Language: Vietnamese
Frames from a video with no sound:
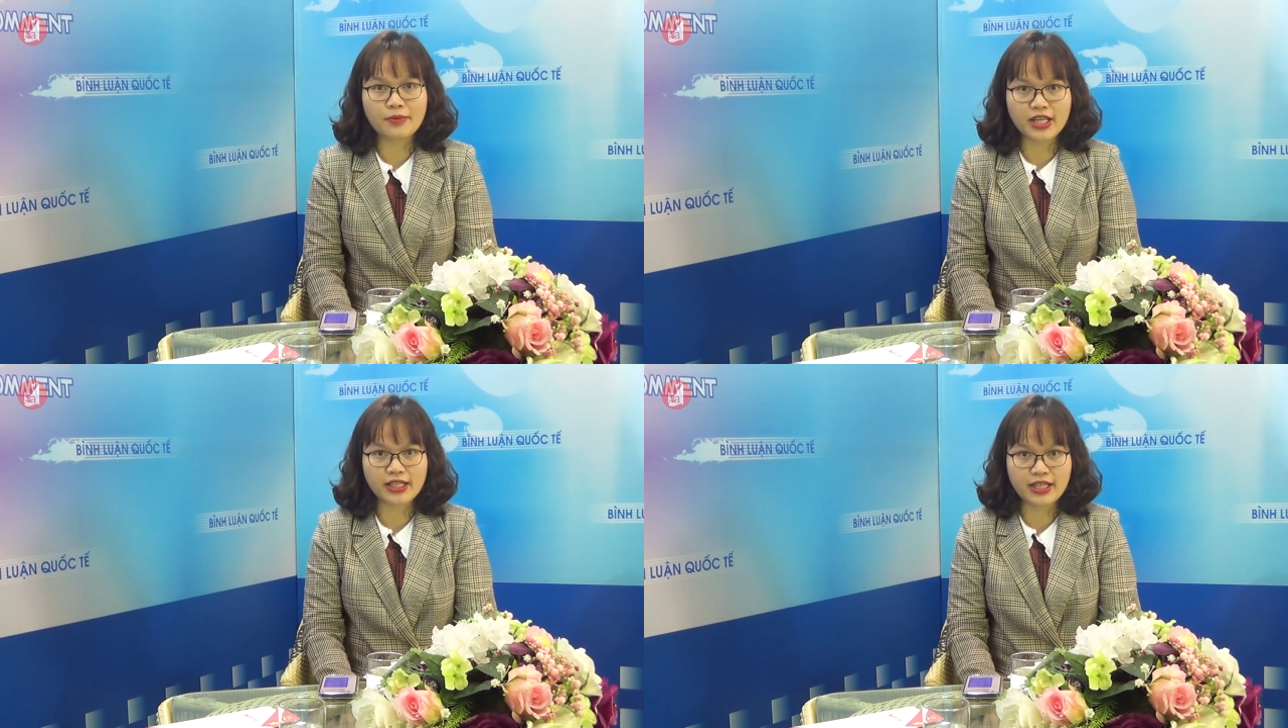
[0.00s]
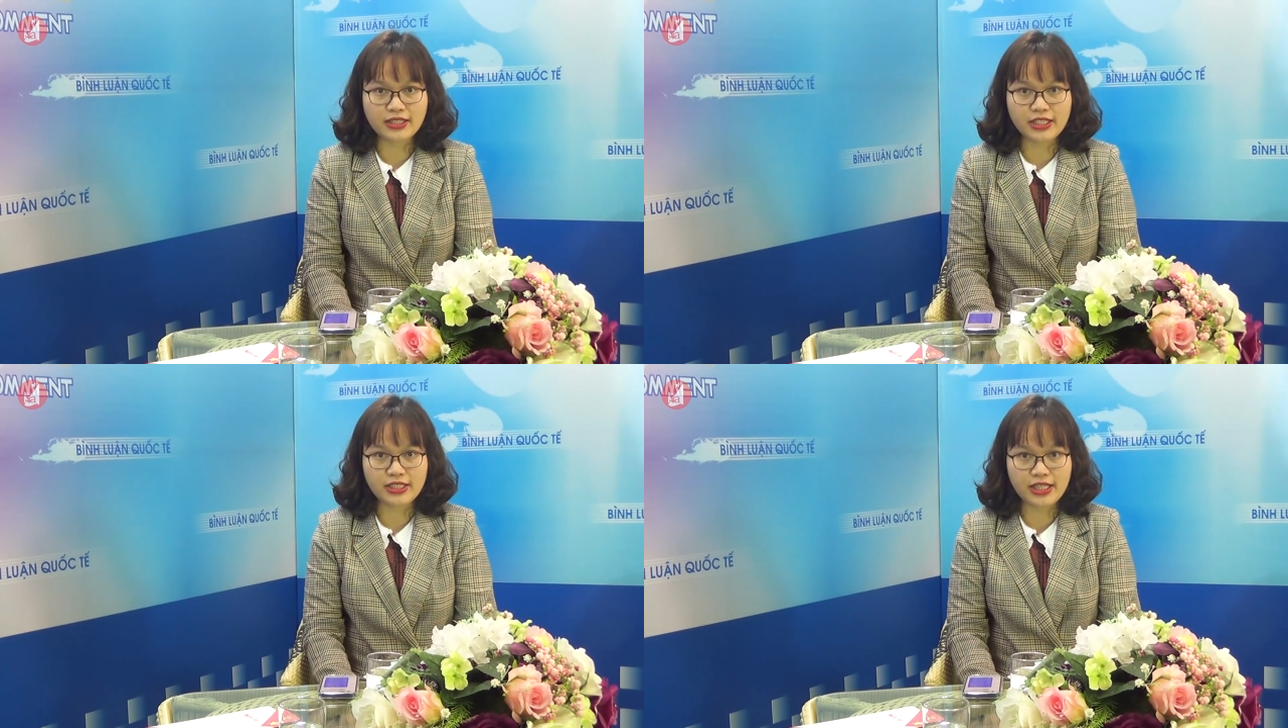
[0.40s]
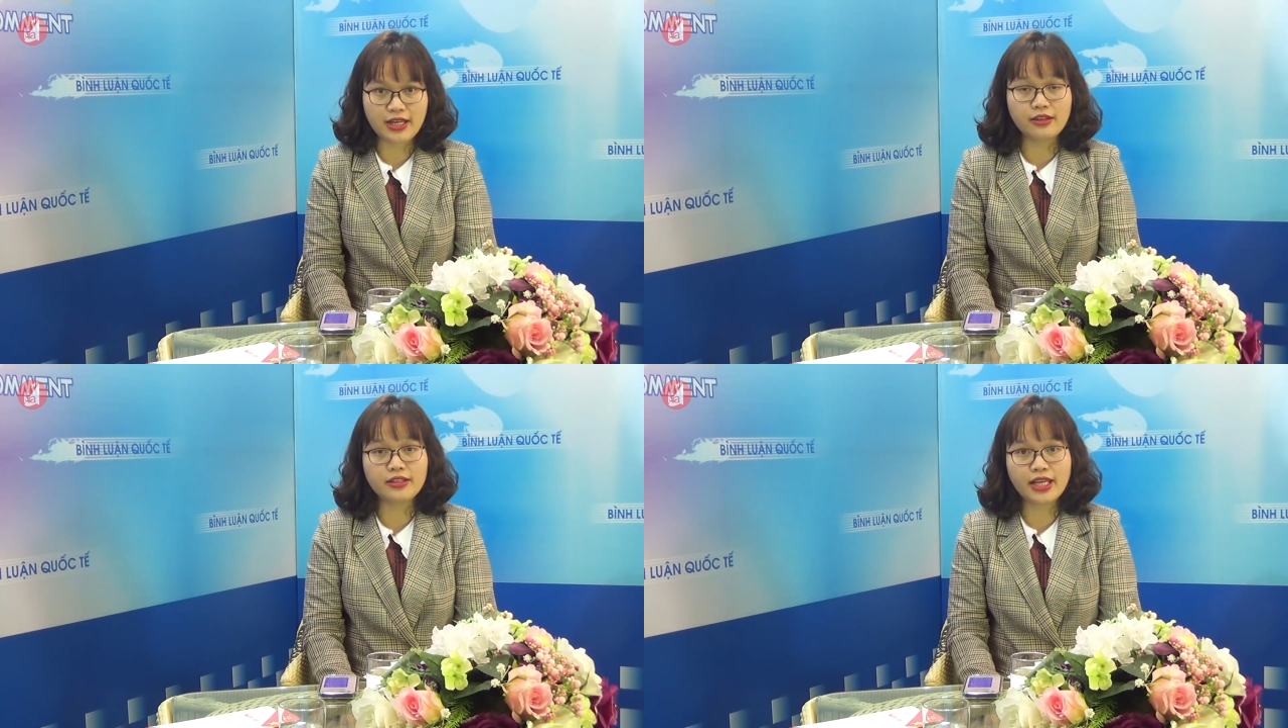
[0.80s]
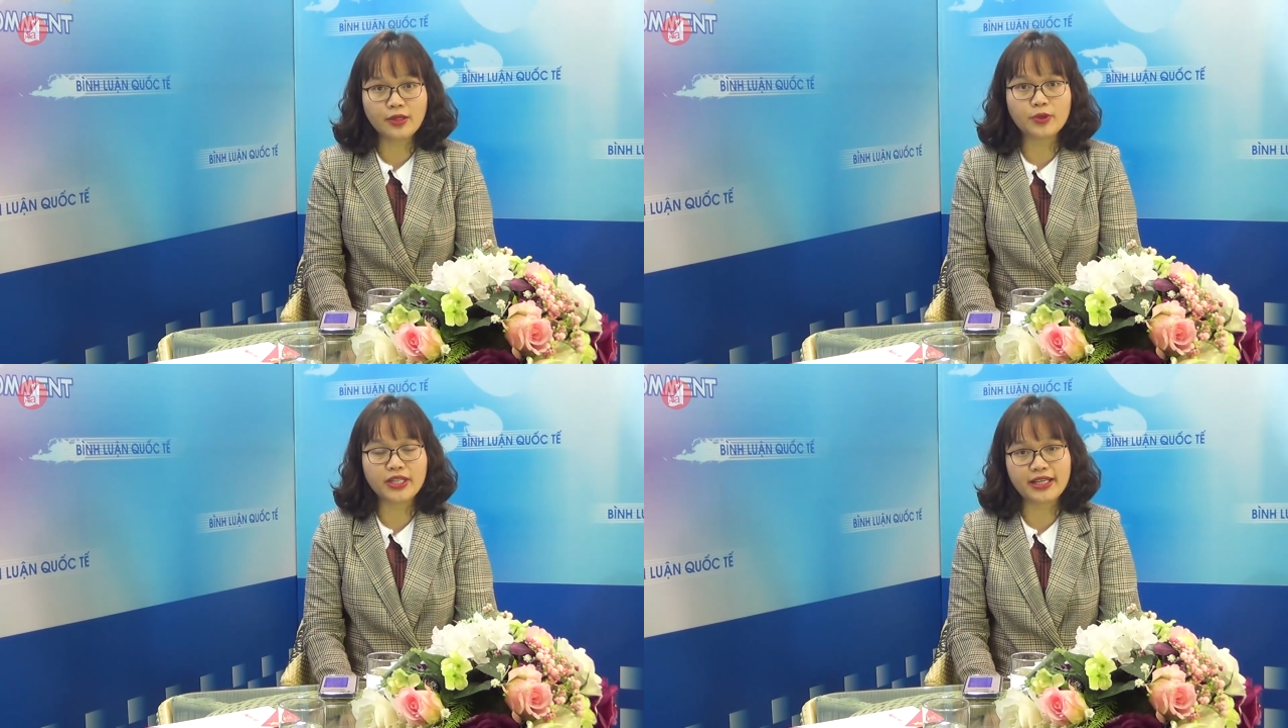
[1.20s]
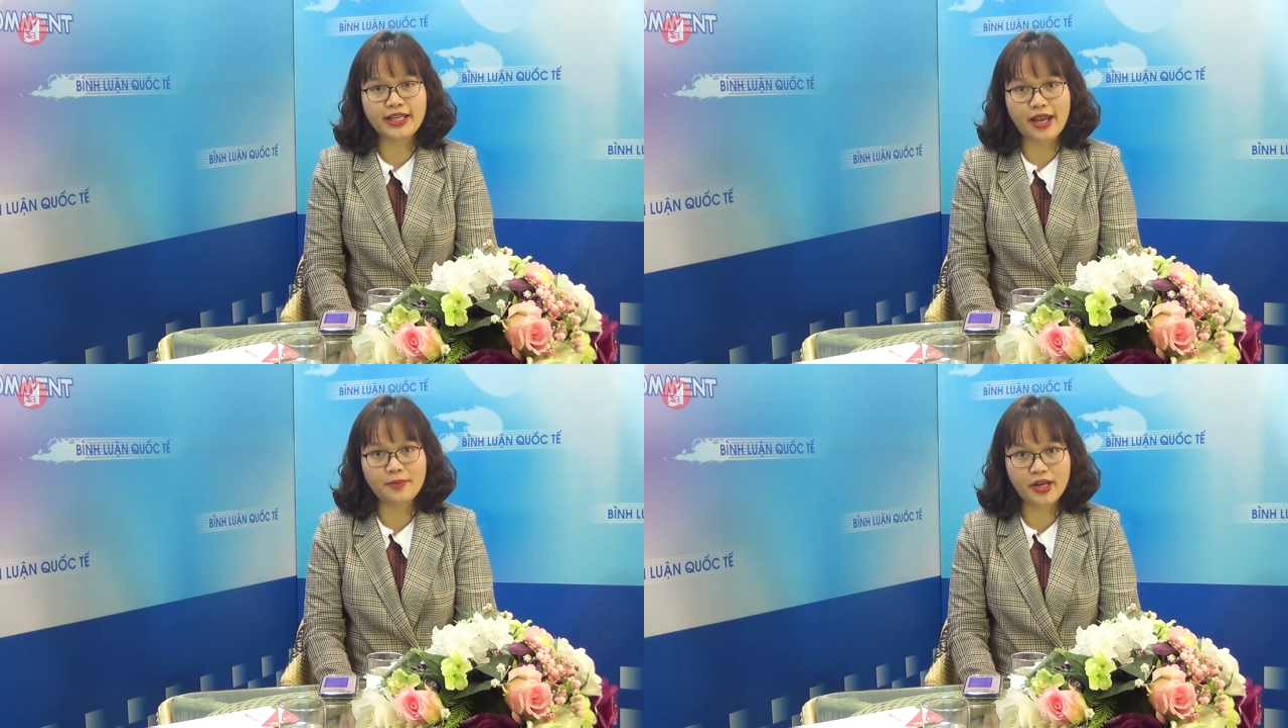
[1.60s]
kịch địa chính trị lớn nhất của thế kỷ
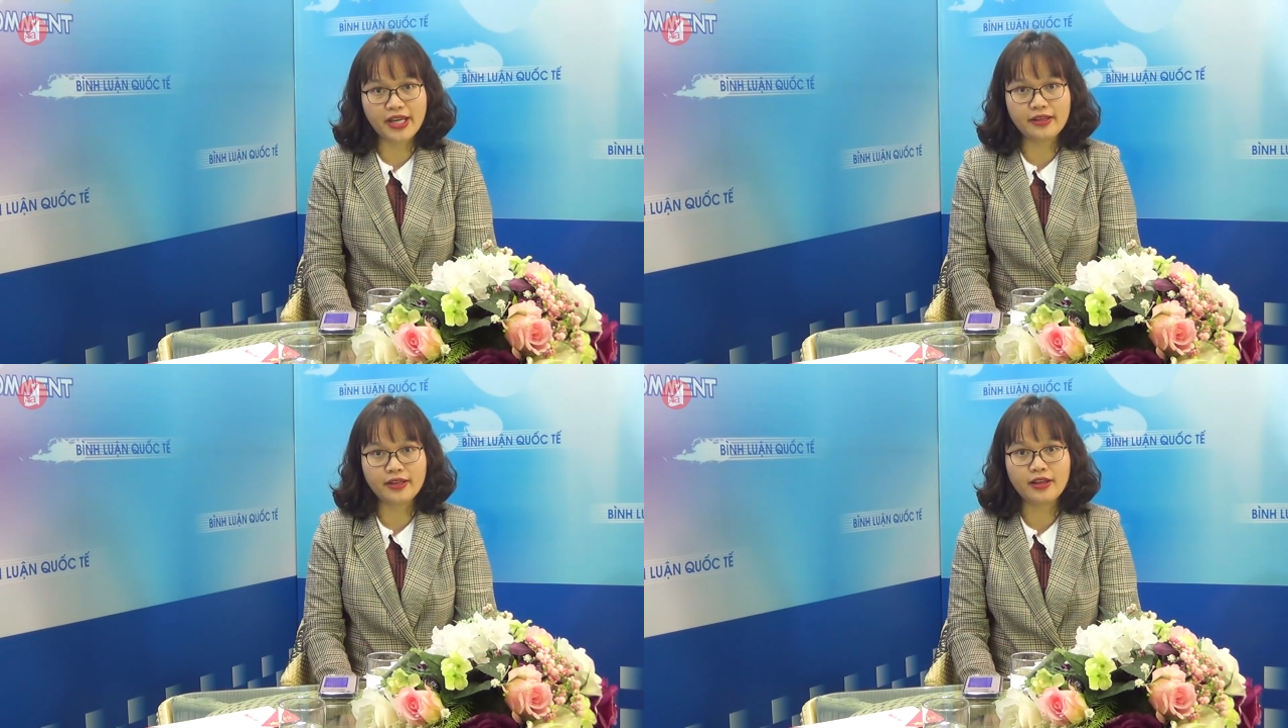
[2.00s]
hai mươi.